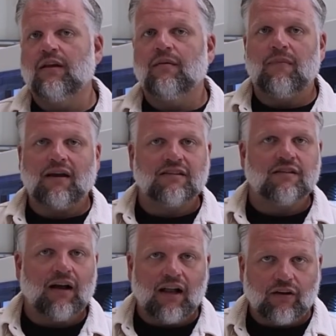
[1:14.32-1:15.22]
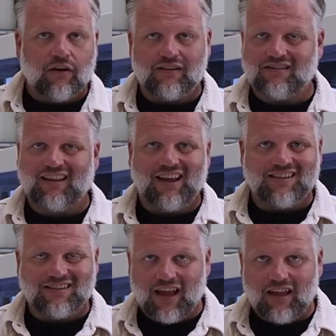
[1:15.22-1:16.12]
maximal können es drei
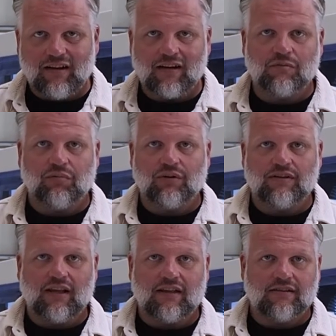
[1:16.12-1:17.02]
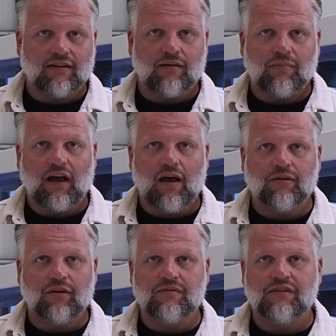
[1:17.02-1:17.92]
sein, also
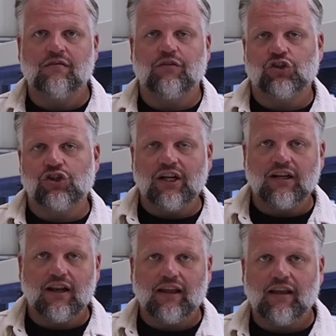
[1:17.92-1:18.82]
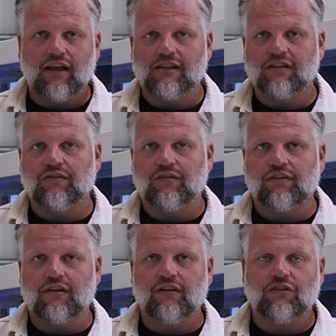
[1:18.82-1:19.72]
Prozessparameter im Sinne von Schnittlänge, also wie
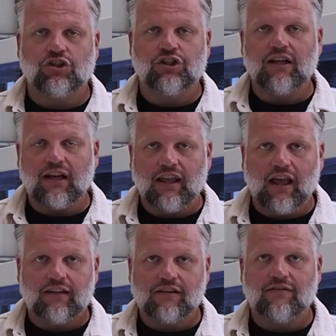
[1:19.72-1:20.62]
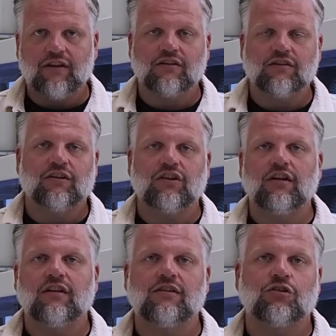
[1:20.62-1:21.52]
viel Schnittlänge hat das Werkzeug,
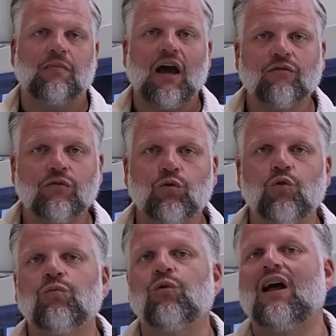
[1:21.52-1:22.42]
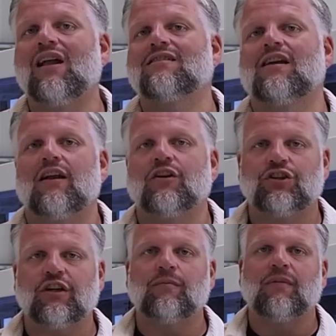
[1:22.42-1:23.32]
äh, Zersparenvolumen oder Anzahl an
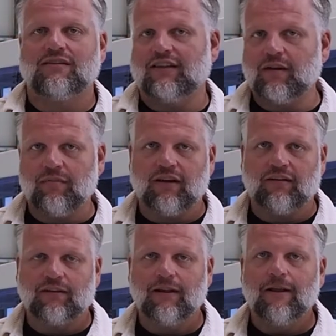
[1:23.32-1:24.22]
Schnitte bei Sägeblättern.